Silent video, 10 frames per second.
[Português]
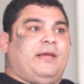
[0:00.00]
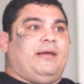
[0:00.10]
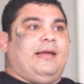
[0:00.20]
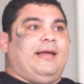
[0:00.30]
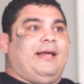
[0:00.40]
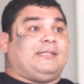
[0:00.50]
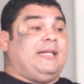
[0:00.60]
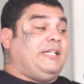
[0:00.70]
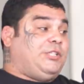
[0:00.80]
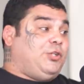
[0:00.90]
é, é
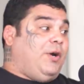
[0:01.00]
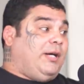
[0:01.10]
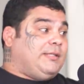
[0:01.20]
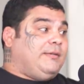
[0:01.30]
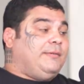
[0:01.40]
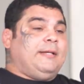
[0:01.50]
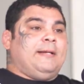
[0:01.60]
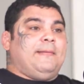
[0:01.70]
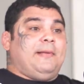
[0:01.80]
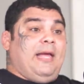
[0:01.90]
silenciosa,
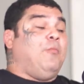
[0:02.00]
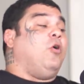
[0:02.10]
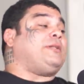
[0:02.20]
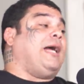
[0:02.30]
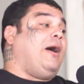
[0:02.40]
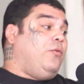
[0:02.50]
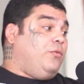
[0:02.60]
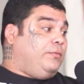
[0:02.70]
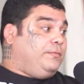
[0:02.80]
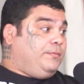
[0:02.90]
é
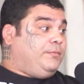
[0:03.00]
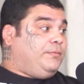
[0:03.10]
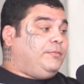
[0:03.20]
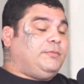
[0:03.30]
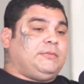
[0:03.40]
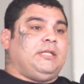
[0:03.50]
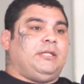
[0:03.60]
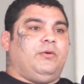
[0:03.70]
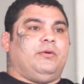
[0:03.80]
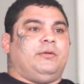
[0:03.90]
mortal,
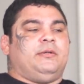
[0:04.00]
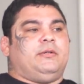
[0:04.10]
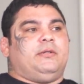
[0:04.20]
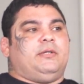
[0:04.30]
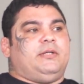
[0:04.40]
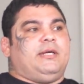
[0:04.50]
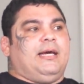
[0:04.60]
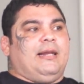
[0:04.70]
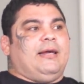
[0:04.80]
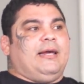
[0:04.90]
entendeu? E ela,